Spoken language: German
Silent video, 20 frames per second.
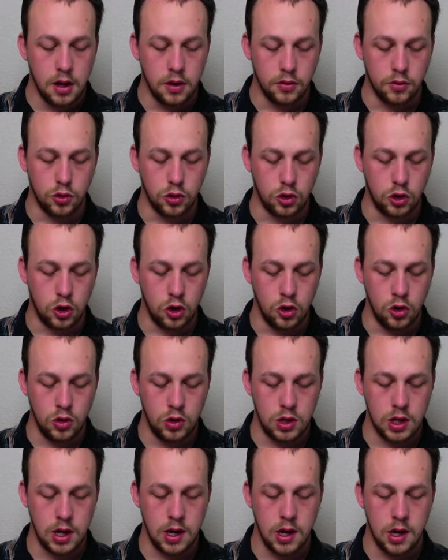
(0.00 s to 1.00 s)
Nur
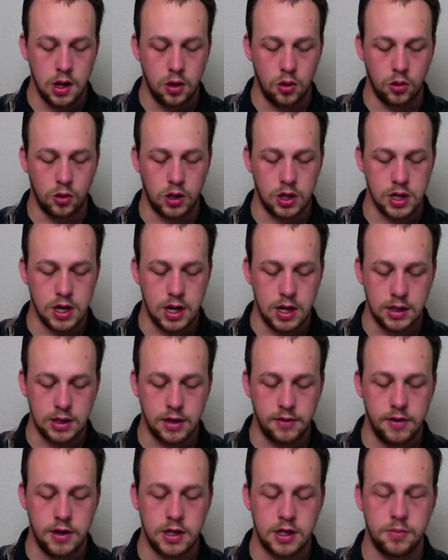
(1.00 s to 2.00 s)
Güte und Gnade
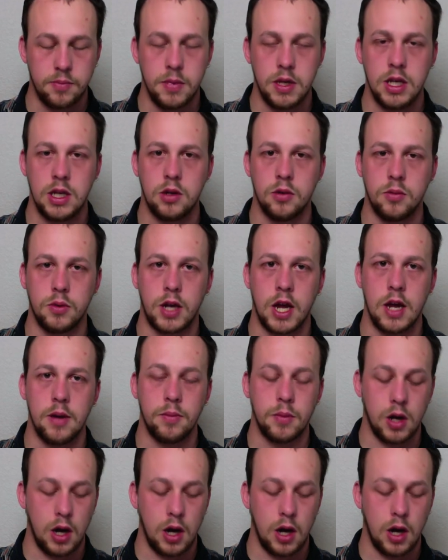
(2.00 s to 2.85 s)
werden mich umgeben